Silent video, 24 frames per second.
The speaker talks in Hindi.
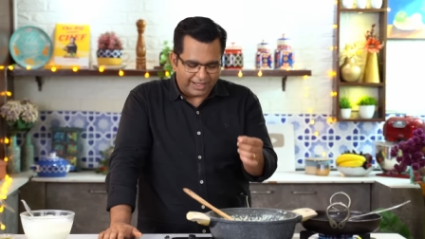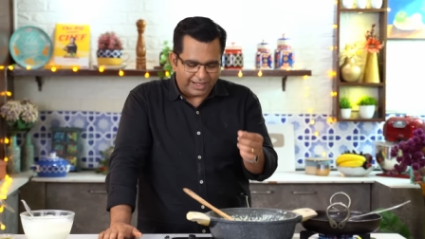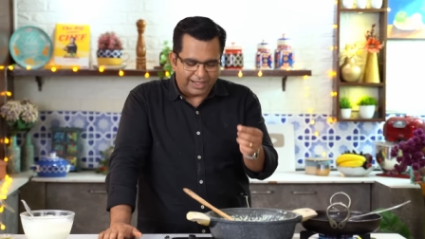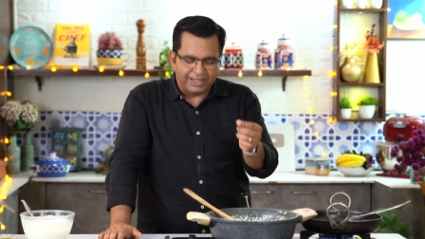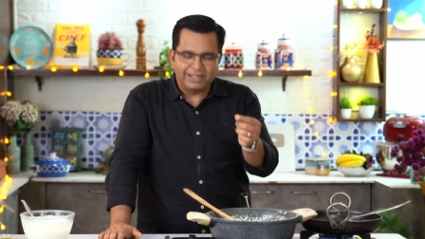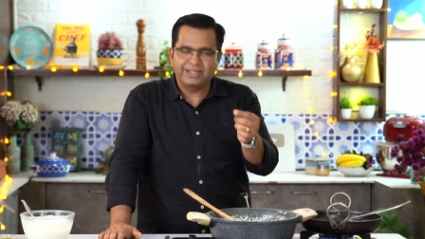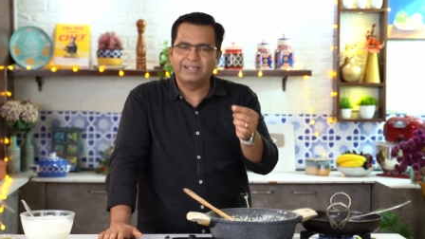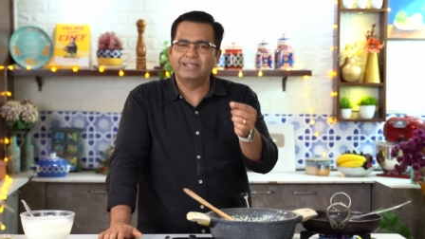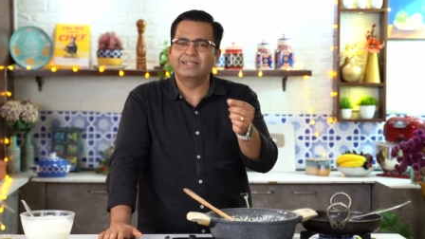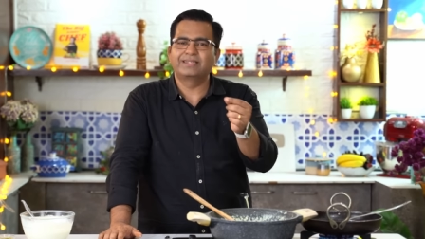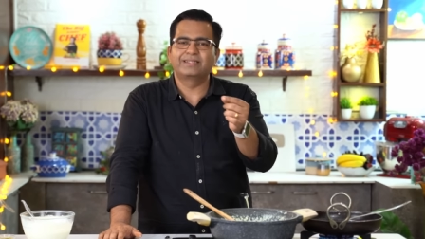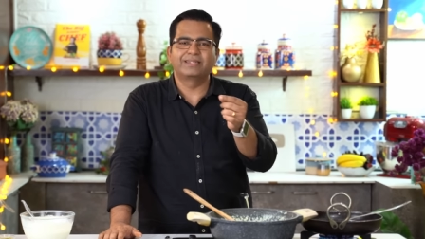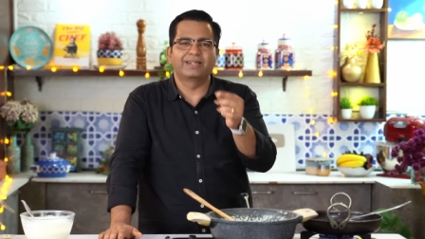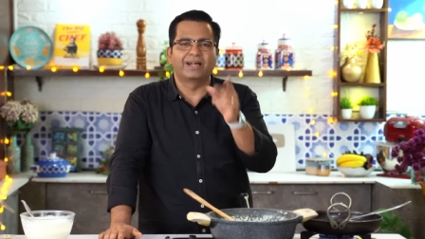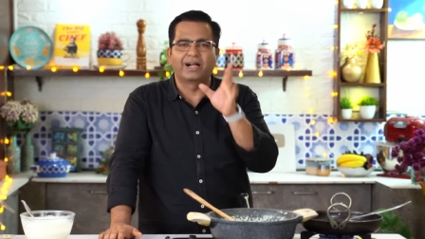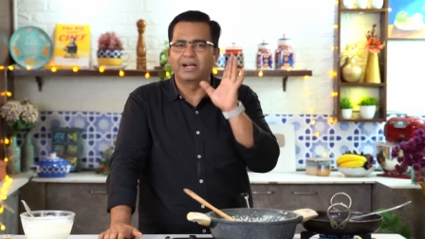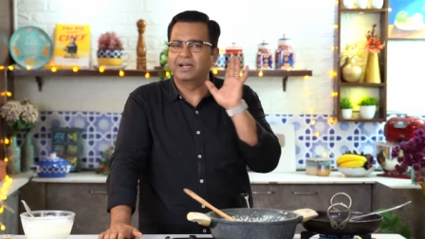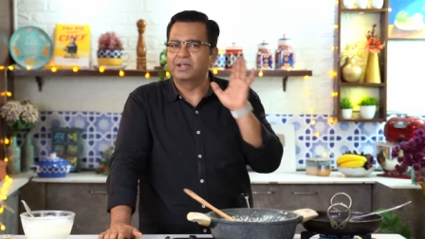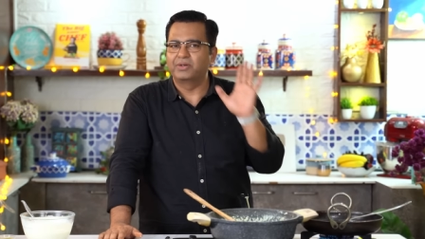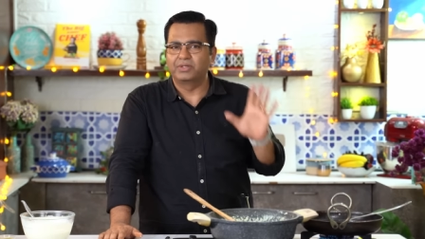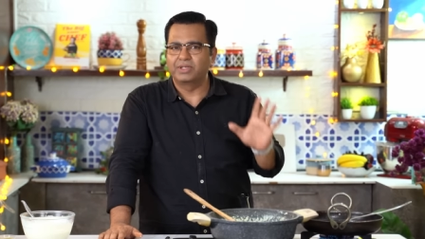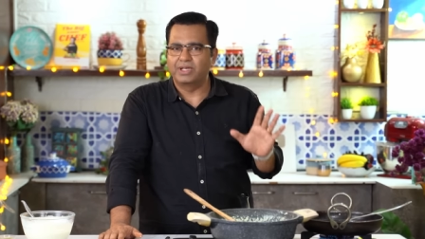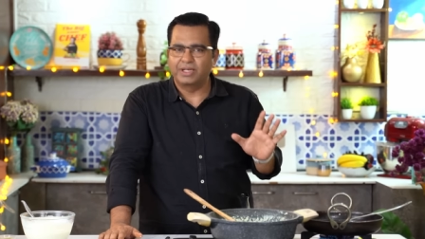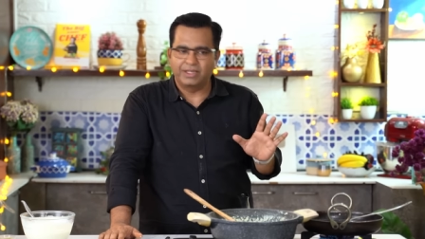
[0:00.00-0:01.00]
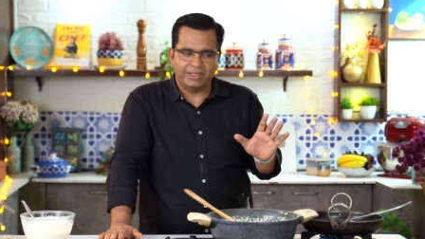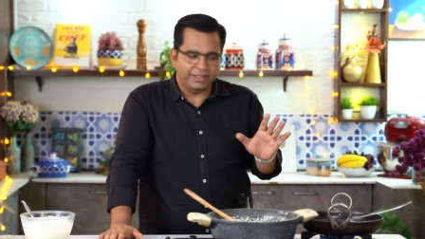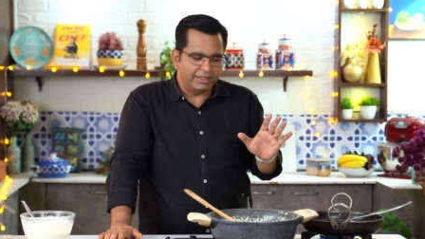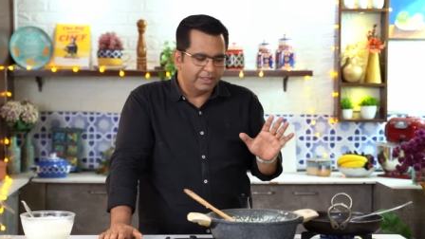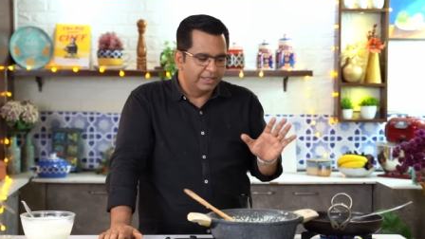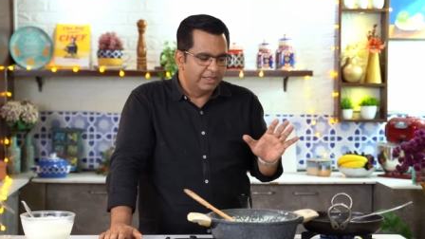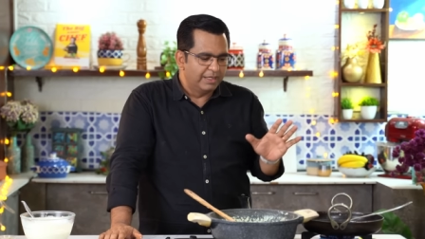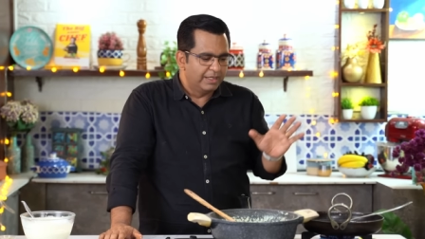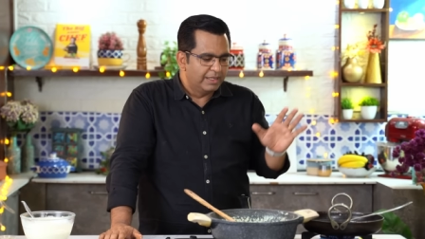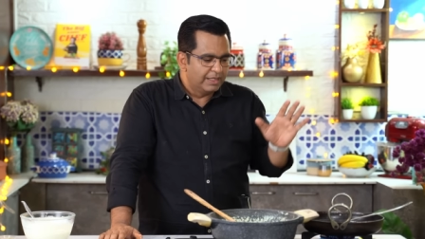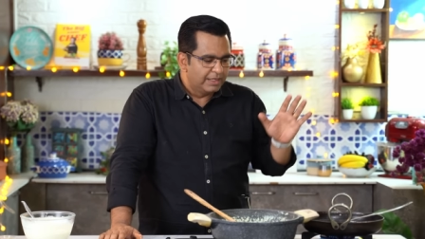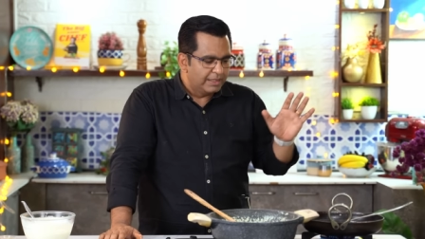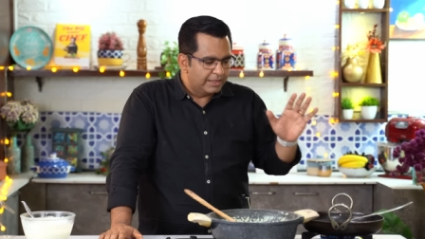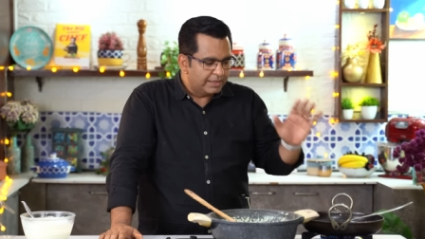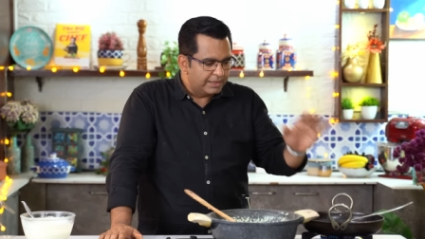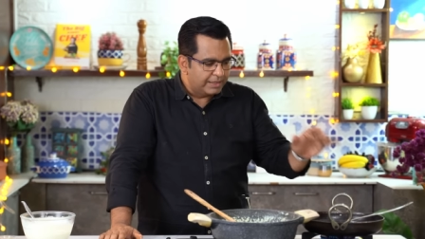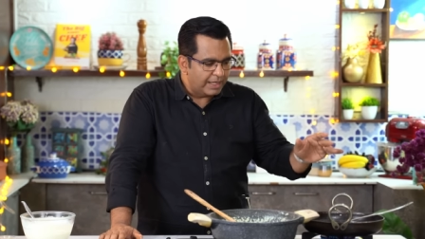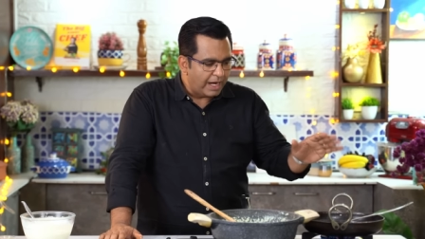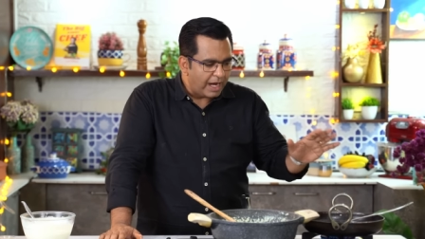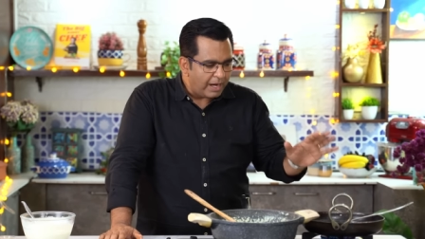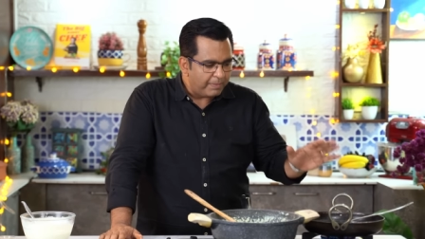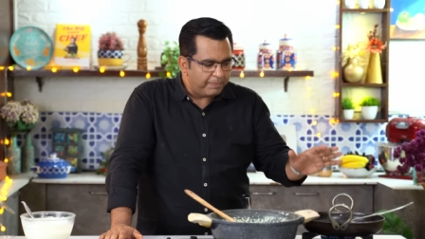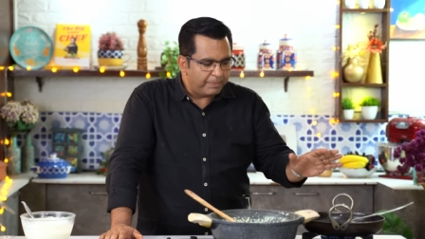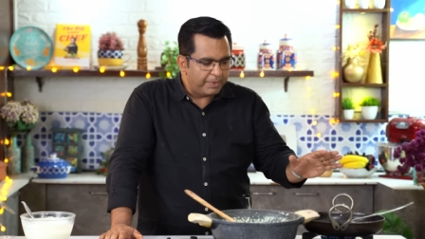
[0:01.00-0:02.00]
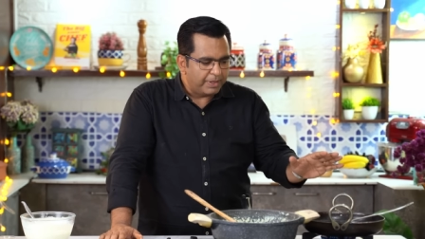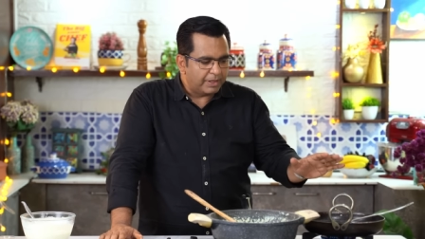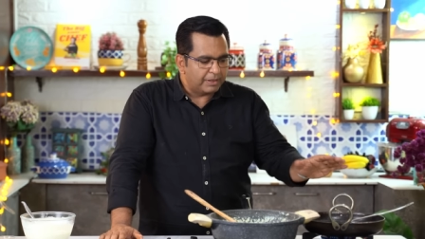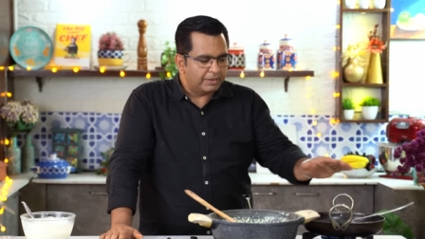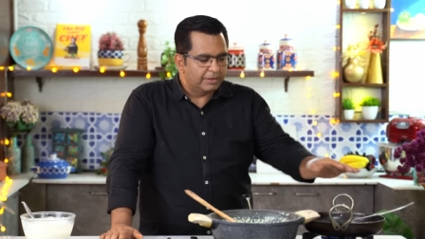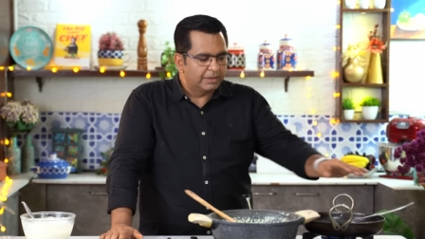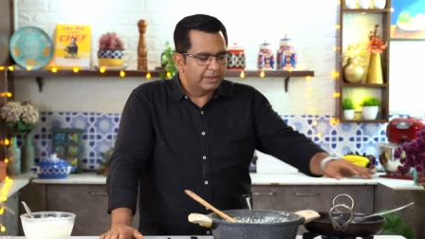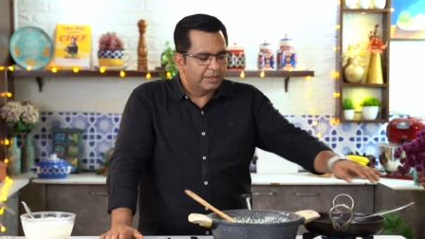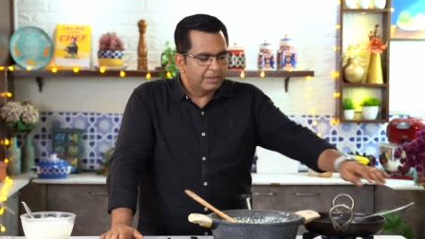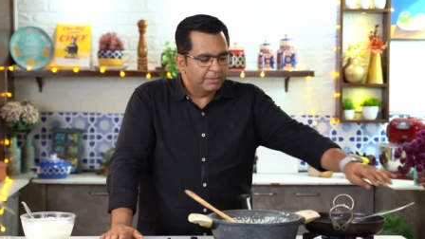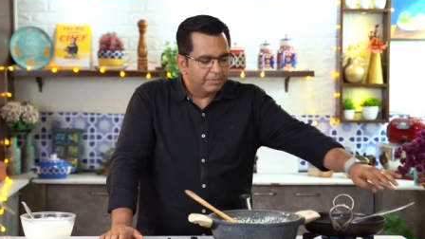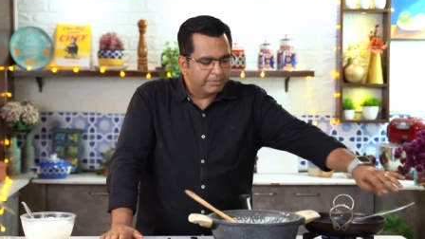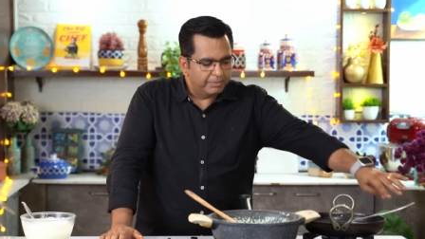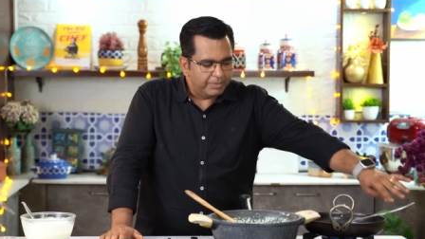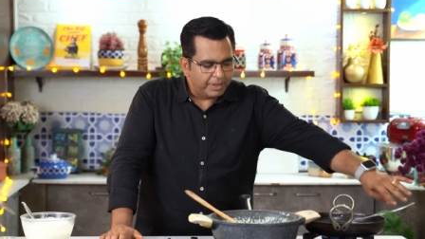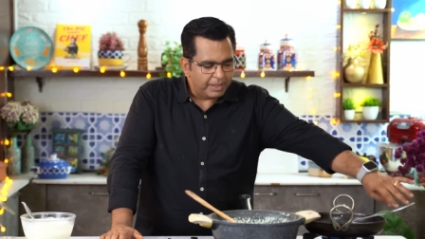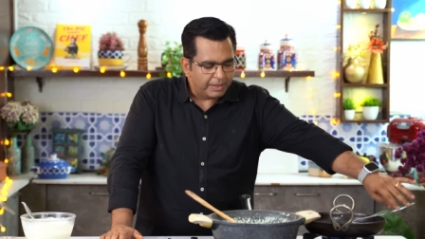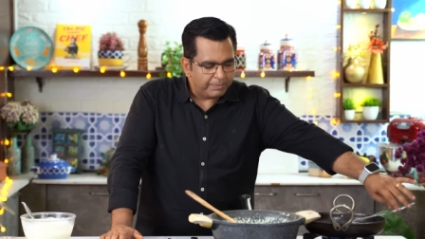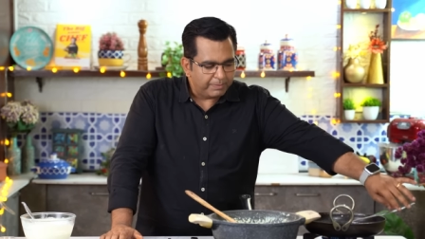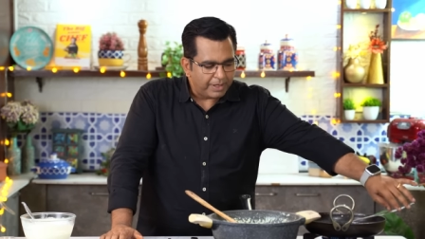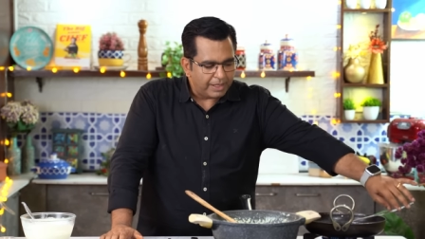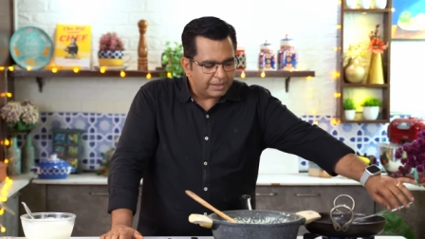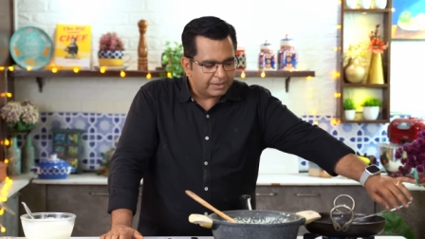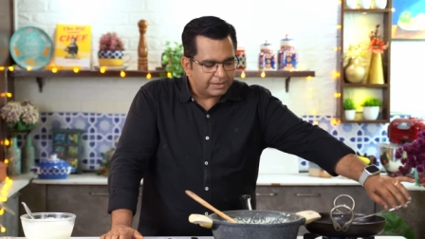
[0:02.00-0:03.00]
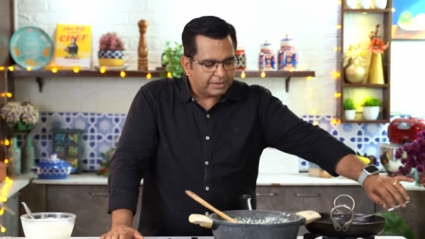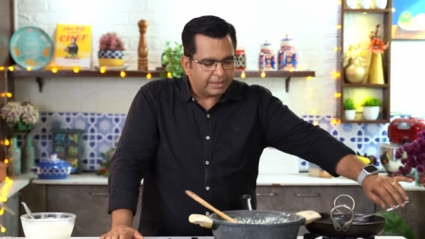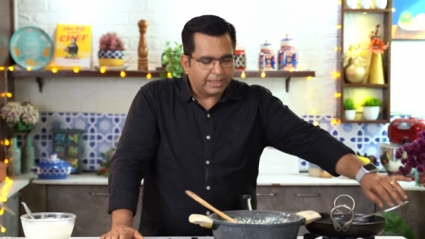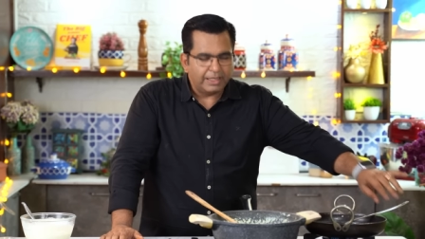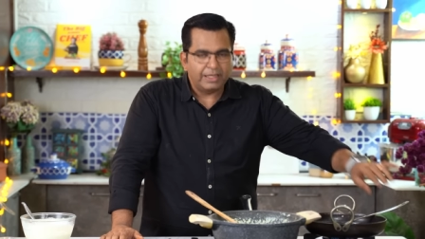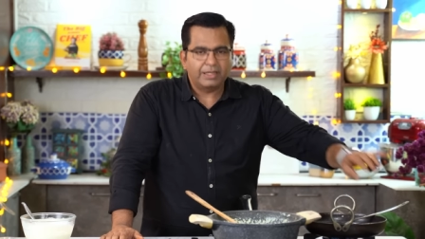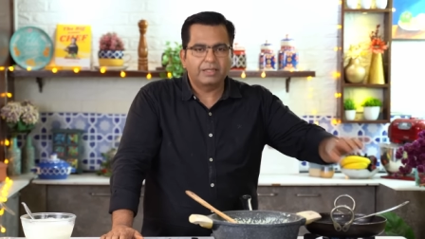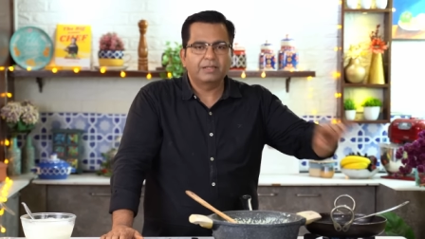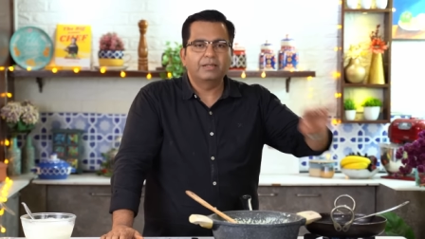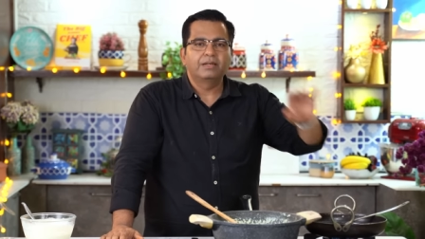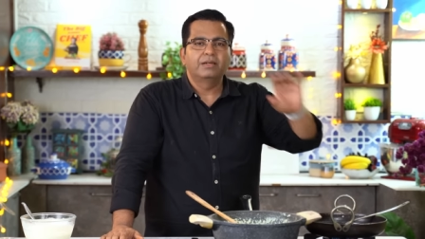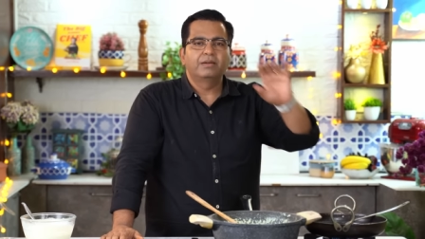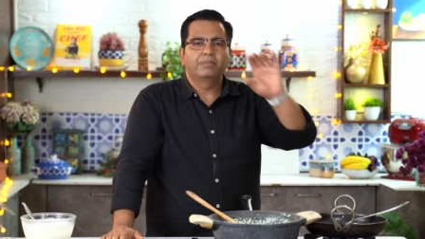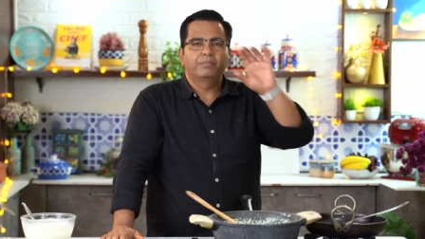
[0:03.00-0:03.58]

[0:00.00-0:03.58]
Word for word: हल्की सी गाढ़ी हो जाएगी यहाँ पर मेरे पास एक